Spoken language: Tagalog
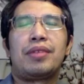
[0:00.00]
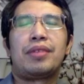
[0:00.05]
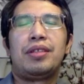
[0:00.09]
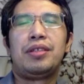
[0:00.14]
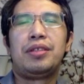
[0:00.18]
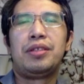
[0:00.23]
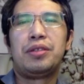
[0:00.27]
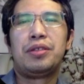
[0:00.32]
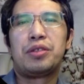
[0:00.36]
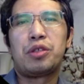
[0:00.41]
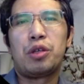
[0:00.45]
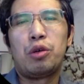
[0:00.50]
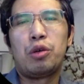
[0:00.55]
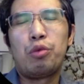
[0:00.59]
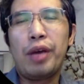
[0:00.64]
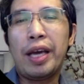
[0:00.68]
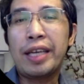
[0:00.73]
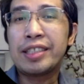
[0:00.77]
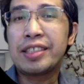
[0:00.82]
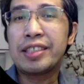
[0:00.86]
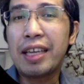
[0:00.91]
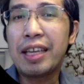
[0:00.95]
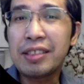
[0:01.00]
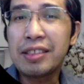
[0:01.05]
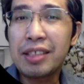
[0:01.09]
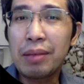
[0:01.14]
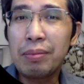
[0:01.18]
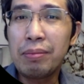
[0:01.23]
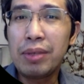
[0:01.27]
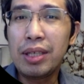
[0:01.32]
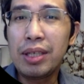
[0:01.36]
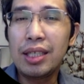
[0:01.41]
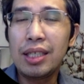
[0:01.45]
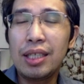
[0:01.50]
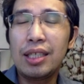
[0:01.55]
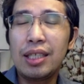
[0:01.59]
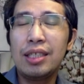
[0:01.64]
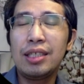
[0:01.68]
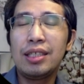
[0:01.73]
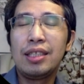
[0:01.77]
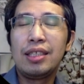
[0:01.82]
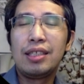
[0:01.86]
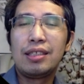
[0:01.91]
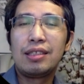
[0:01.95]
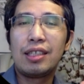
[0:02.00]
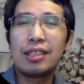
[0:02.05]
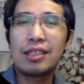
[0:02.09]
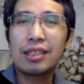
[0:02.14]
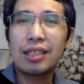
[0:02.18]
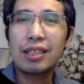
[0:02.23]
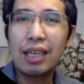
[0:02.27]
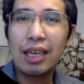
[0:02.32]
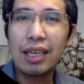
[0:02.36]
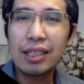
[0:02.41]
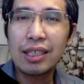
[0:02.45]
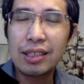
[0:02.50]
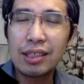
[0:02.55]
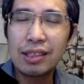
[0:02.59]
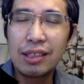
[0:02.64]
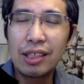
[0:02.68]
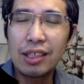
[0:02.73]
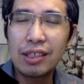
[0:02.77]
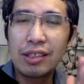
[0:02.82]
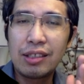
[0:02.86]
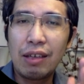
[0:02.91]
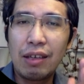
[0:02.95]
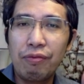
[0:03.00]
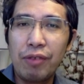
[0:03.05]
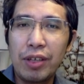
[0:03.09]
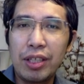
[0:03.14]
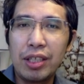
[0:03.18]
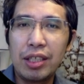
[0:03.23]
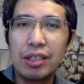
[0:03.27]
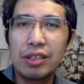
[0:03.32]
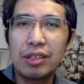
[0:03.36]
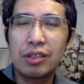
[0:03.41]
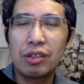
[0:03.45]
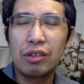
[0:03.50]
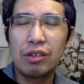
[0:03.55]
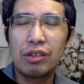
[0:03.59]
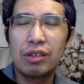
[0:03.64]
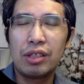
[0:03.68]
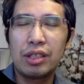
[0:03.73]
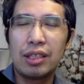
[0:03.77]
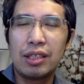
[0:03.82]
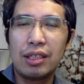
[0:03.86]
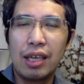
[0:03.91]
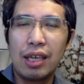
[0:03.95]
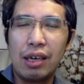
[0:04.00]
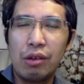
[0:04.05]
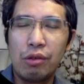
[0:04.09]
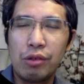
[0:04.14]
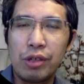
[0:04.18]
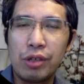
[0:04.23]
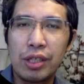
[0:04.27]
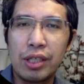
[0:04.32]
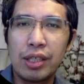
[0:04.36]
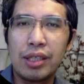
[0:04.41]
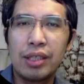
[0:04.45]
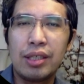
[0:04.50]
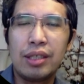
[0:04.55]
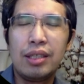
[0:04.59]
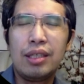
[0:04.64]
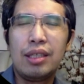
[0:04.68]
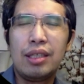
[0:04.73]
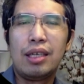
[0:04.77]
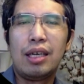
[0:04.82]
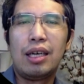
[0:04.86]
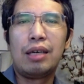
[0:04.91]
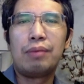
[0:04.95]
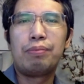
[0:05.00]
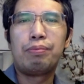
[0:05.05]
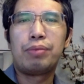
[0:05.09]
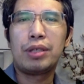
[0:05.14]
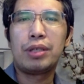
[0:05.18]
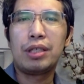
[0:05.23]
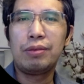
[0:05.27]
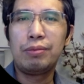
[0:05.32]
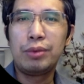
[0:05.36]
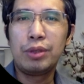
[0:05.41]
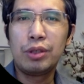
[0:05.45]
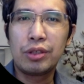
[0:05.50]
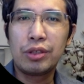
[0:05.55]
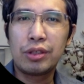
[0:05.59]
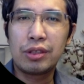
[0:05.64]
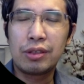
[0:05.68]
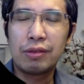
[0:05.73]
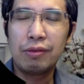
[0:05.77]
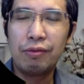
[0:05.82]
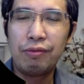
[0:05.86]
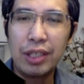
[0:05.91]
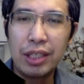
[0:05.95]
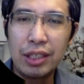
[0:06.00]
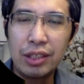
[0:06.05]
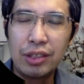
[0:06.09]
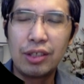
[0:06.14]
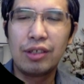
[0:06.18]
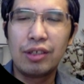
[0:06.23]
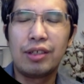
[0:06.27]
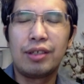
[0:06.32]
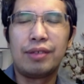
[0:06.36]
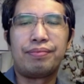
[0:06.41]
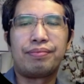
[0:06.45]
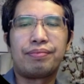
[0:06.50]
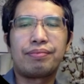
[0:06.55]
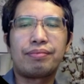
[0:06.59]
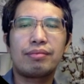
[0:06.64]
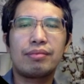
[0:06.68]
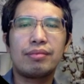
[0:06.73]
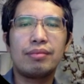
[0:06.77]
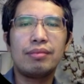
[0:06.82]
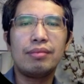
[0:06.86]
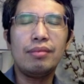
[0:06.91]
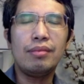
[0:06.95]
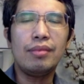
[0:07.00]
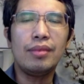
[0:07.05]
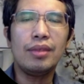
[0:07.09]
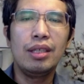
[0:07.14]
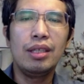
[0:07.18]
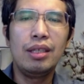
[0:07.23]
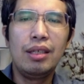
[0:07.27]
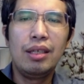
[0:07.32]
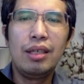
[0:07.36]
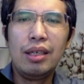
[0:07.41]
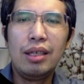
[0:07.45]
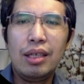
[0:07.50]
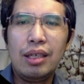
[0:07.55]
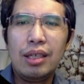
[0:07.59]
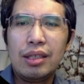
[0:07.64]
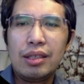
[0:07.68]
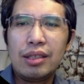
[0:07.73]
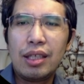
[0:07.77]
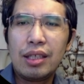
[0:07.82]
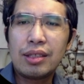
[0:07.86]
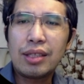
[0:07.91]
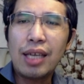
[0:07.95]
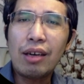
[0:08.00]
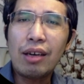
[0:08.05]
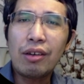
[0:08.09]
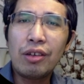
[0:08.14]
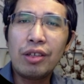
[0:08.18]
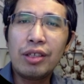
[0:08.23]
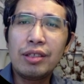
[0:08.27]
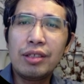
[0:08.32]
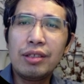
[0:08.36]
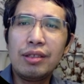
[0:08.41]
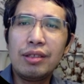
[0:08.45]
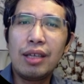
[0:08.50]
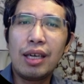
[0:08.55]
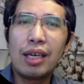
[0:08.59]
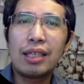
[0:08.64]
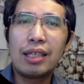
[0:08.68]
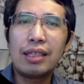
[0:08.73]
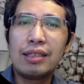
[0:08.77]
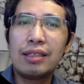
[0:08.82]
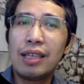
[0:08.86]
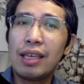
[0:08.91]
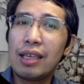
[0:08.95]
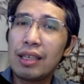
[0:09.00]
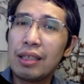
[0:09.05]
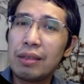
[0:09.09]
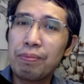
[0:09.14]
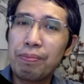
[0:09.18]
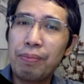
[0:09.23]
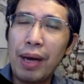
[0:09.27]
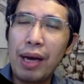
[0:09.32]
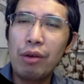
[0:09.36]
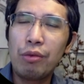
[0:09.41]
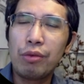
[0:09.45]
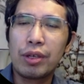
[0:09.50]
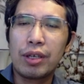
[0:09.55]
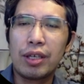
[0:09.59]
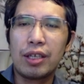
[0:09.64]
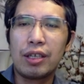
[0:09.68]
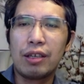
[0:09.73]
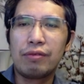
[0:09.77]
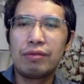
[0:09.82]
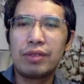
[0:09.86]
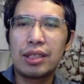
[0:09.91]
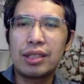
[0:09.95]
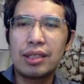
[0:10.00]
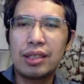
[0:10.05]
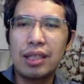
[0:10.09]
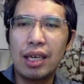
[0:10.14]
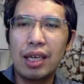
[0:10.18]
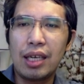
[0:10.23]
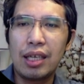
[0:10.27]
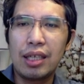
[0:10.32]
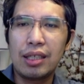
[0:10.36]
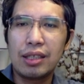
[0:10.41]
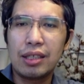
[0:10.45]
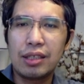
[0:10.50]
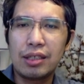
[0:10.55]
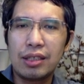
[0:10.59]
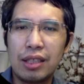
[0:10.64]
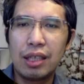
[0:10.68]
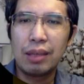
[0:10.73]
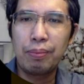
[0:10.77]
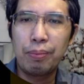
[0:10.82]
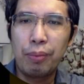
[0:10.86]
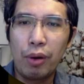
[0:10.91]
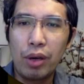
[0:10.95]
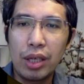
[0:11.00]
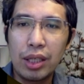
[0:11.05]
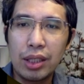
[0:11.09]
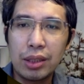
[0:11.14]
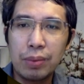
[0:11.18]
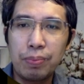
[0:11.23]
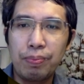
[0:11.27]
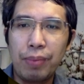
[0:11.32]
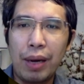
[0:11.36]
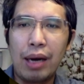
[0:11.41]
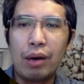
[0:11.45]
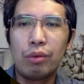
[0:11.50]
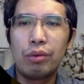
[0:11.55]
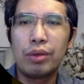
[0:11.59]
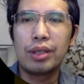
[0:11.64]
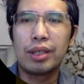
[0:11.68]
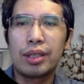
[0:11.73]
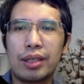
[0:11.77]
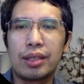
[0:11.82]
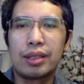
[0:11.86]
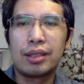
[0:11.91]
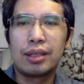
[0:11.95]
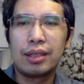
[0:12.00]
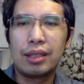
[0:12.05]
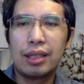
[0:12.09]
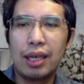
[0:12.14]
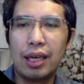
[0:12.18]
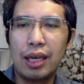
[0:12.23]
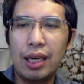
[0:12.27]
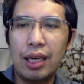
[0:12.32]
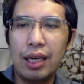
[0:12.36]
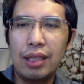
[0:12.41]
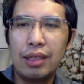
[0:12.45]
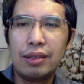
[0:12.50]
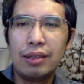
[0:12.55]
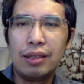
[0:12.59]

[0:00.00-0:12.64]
So, we extensively discussed this definition in our uh, previous video. The second uh, inherent power of the state is the police power. Okay?